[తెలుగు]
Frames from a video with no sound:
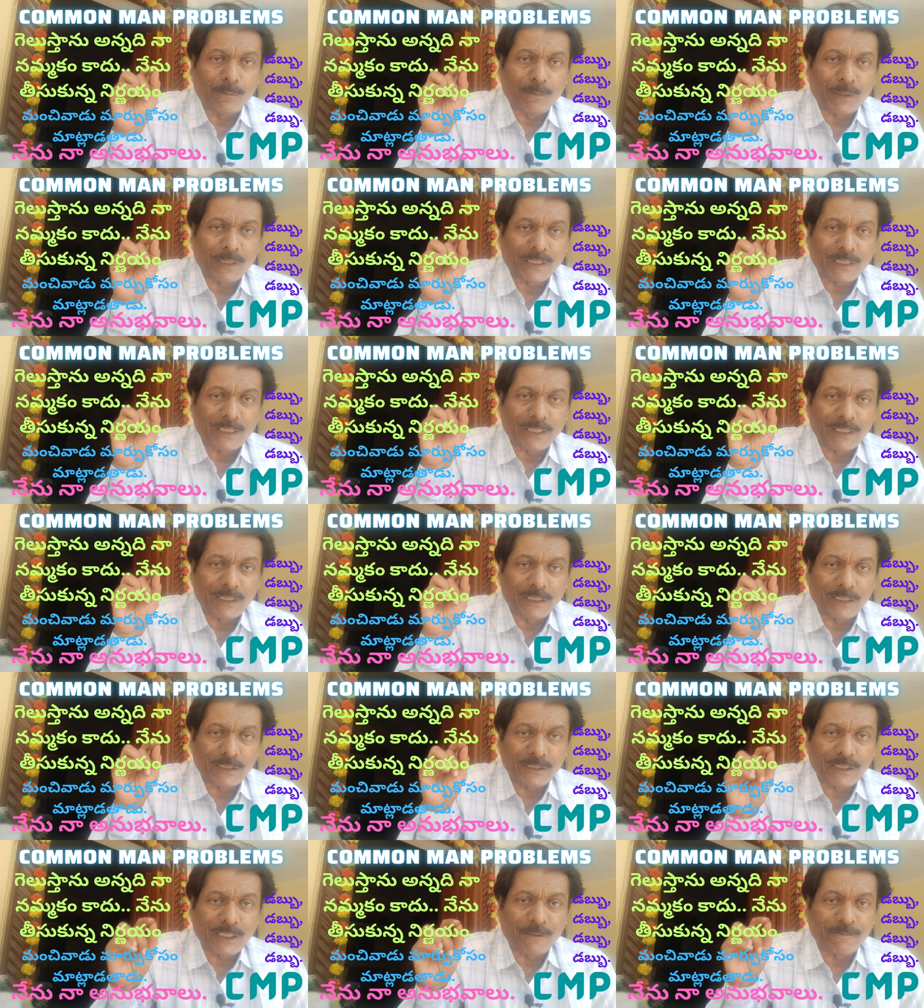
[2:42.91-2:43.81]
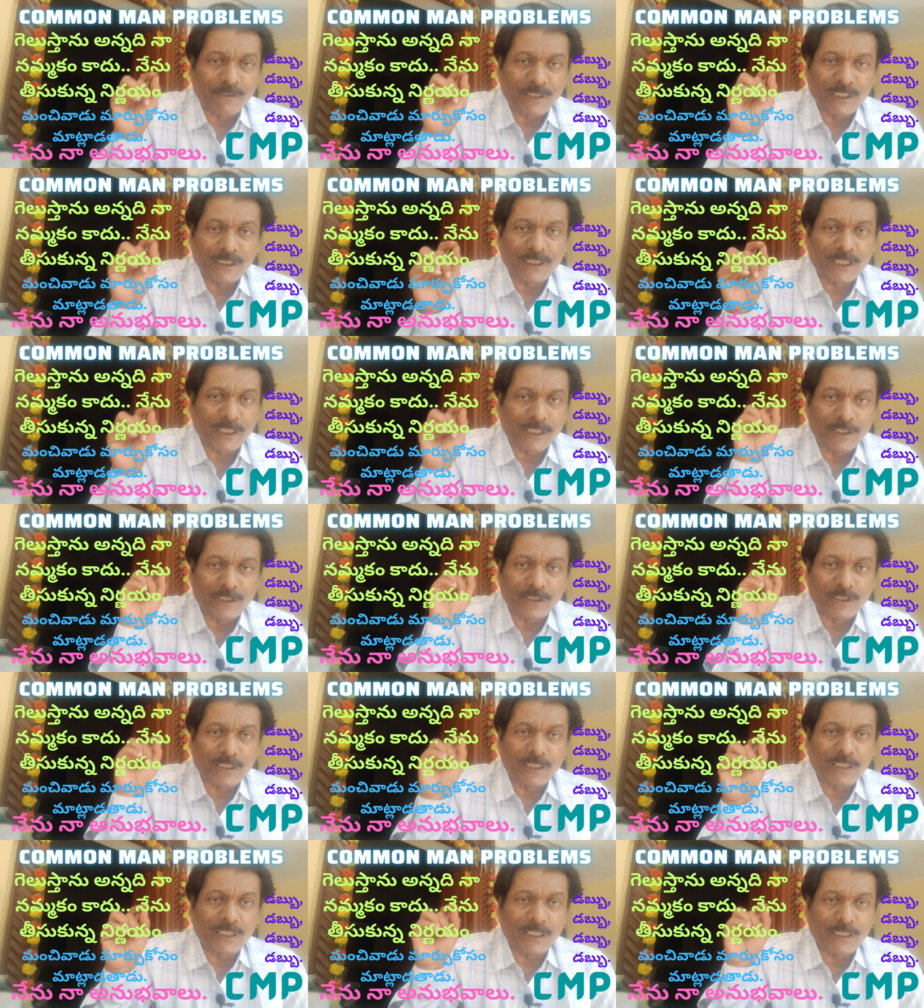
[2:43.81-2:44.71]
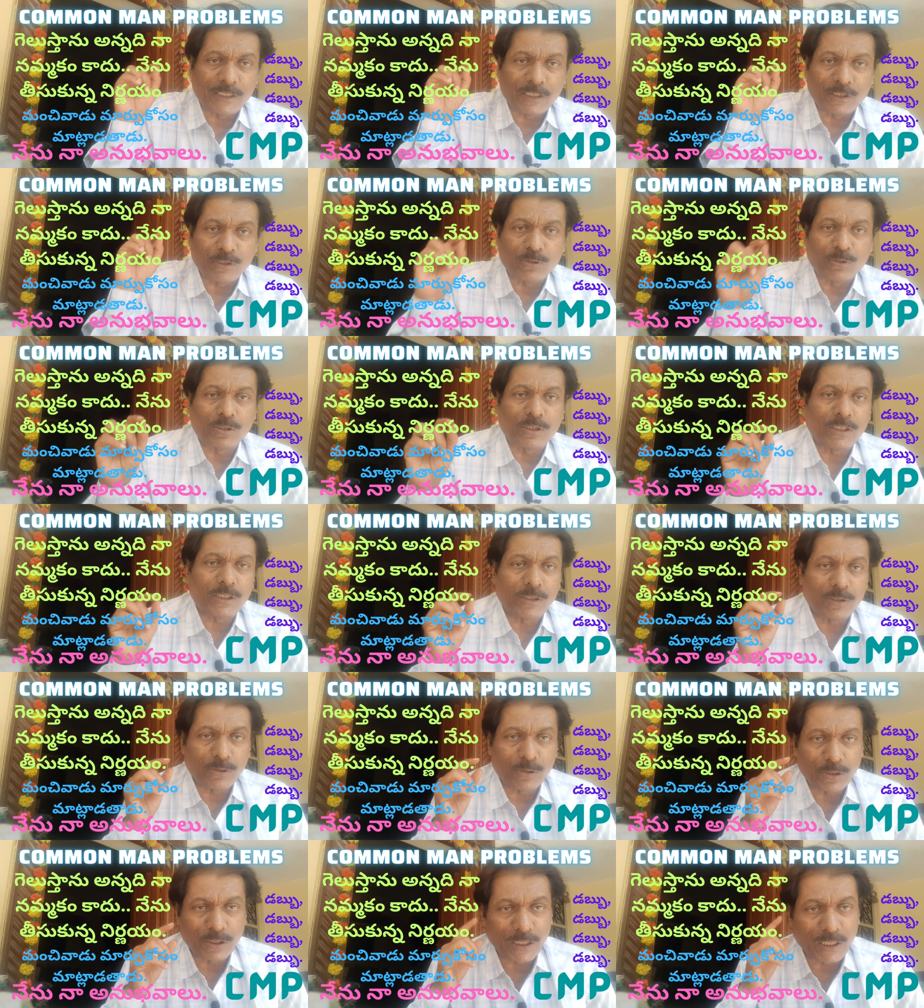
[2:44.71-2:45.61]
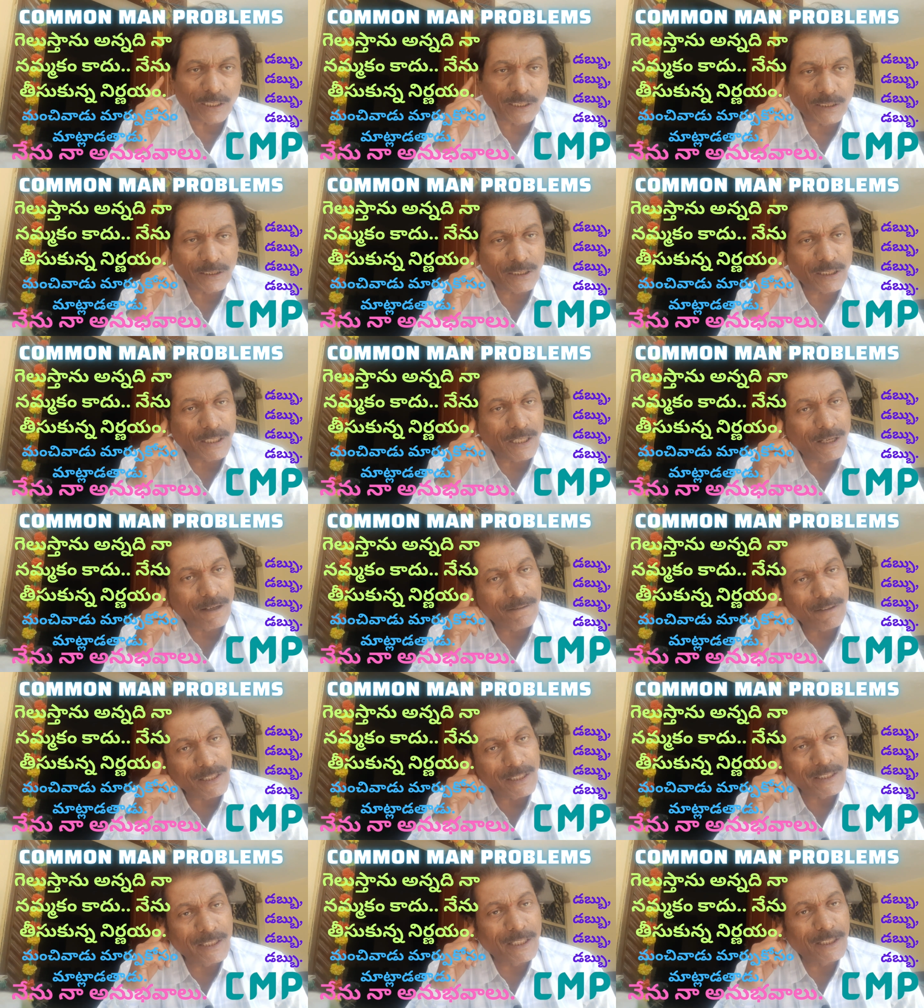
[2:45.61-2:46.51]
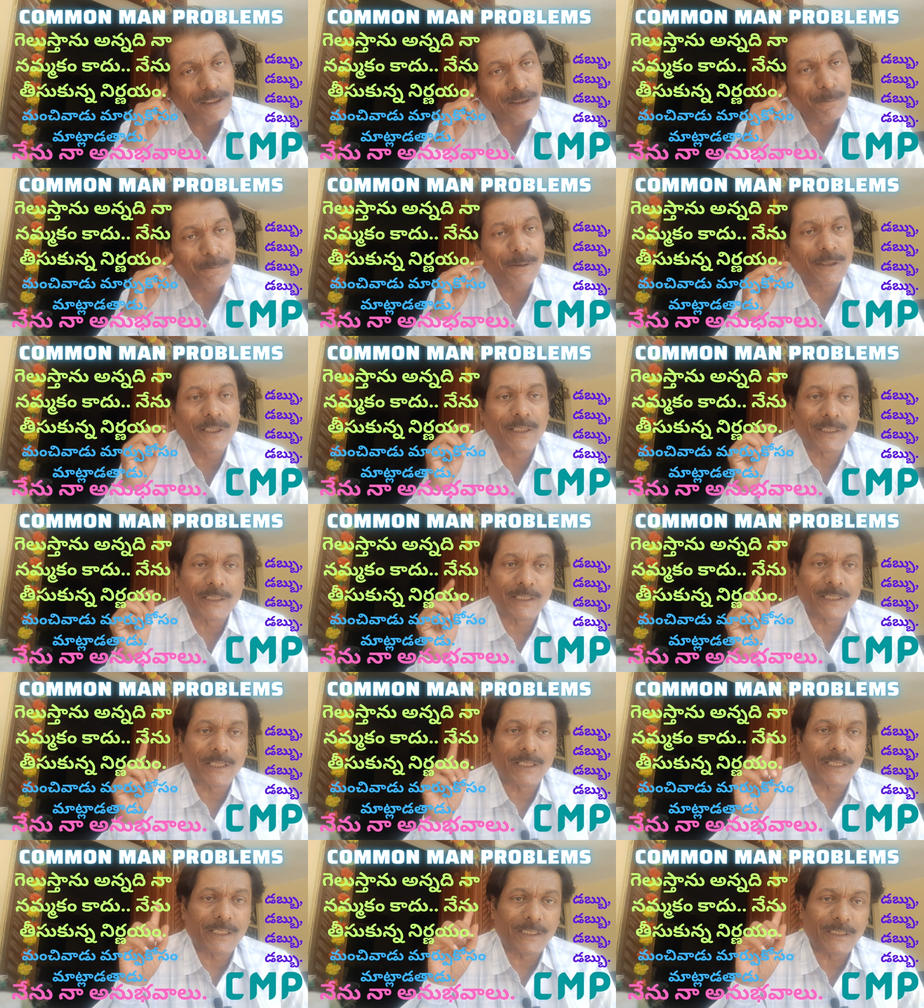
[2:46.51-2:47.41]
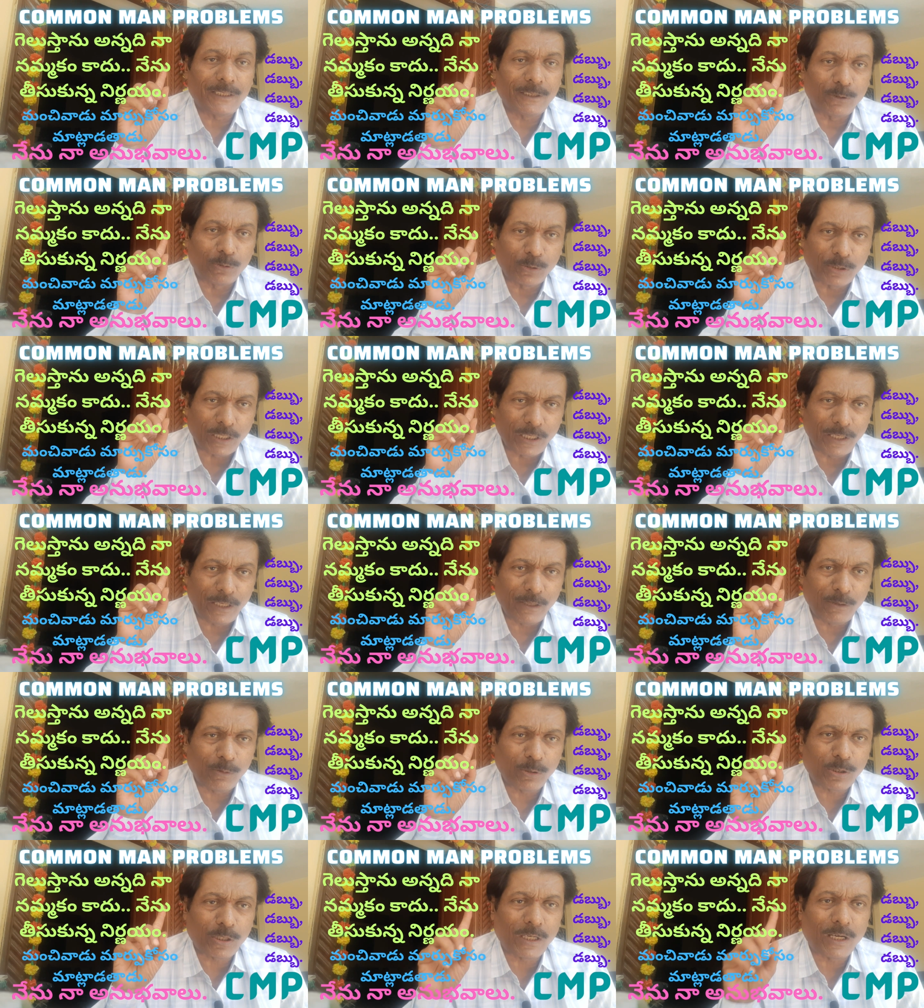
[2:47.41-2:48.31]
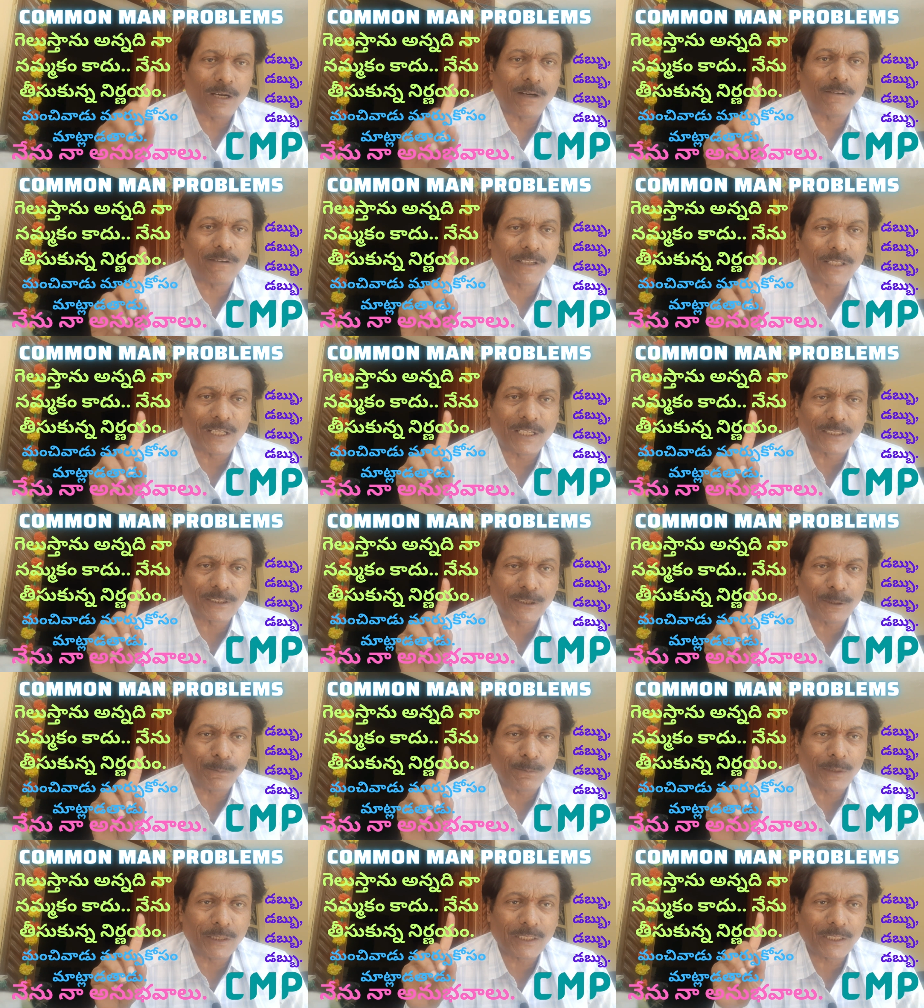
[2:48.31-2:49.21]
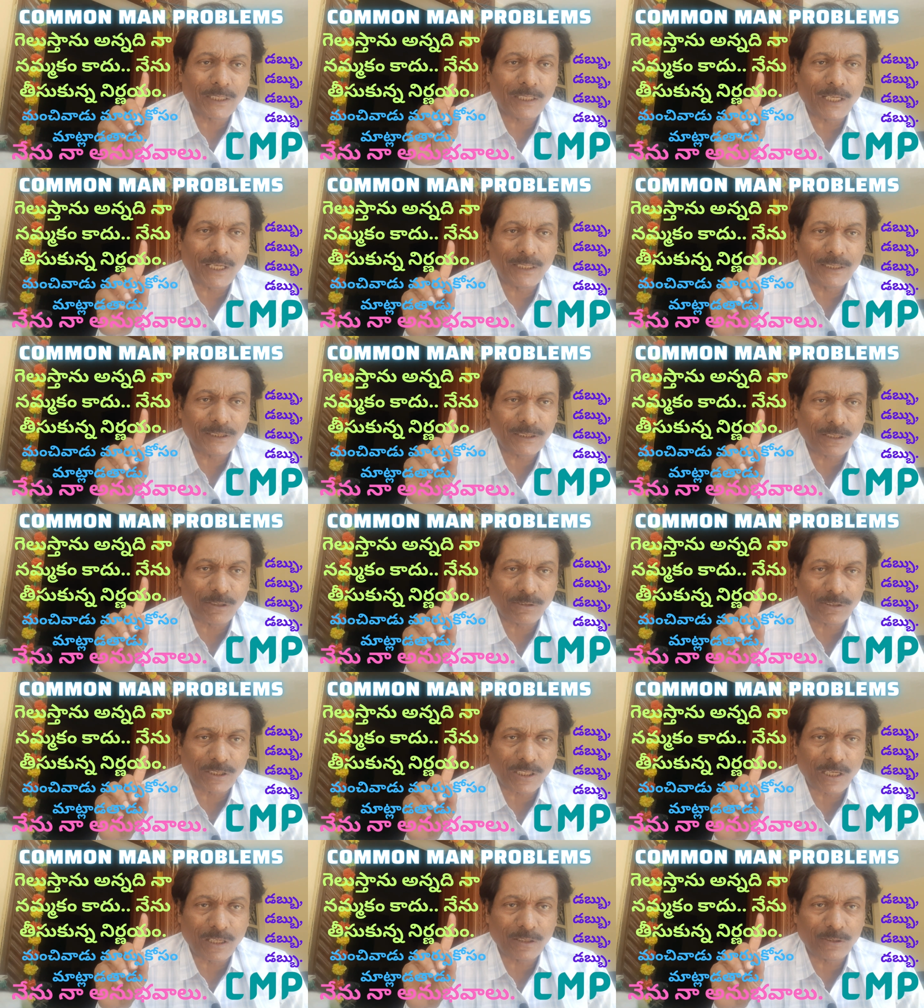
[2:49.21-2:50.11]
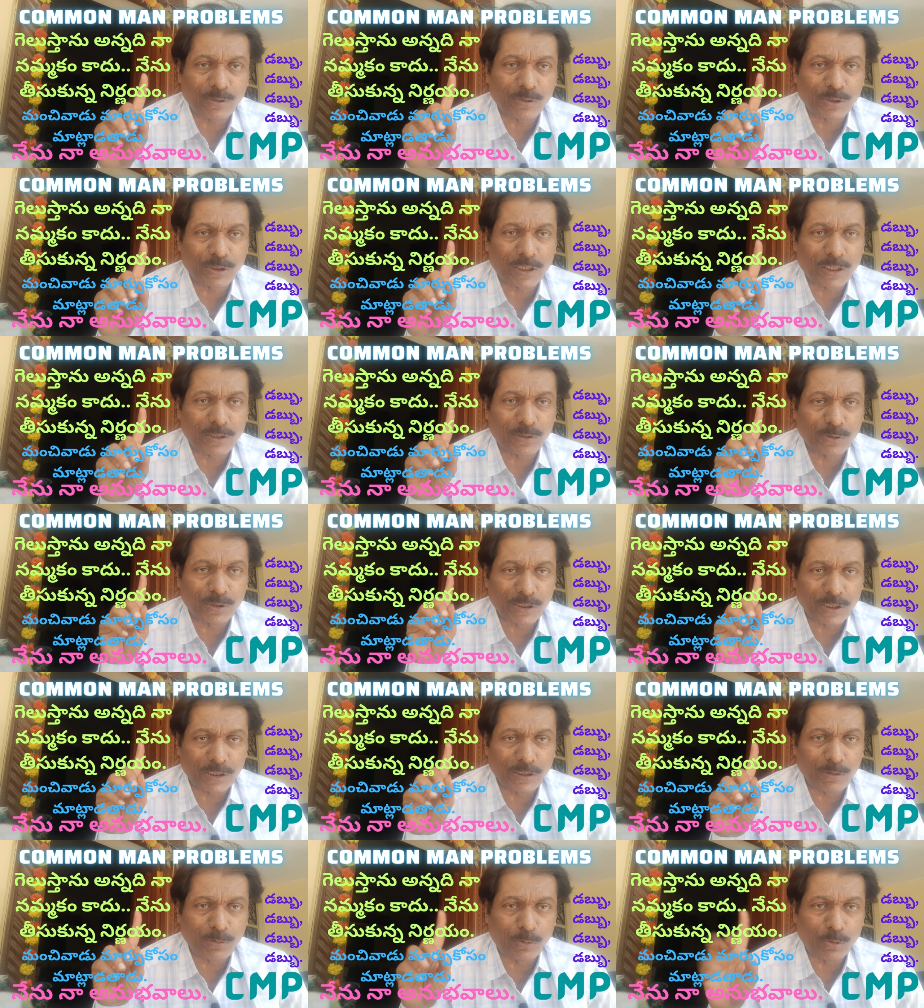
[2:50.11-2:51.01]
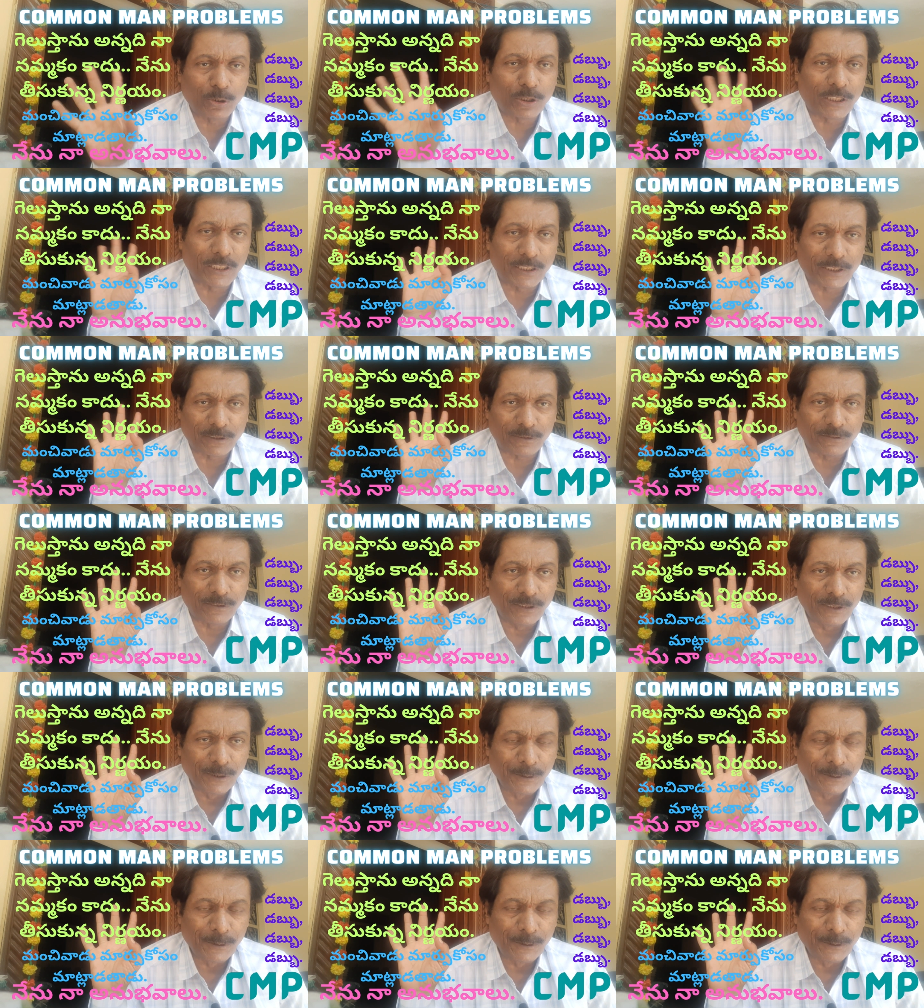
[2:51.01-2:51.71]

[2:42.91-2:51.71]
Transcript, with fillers: మనకి సేఫ్టీ సెక్యూరిటీ లేదు ఇంకోటి ఇంకోటి అనేసి కావాలి అని చెప్పనంటే ఒకే ఒక్క అవకాశం మనకి ఐదు సంవత్సరాలకు ఒకసారి వచ్చేది ఓటేయటం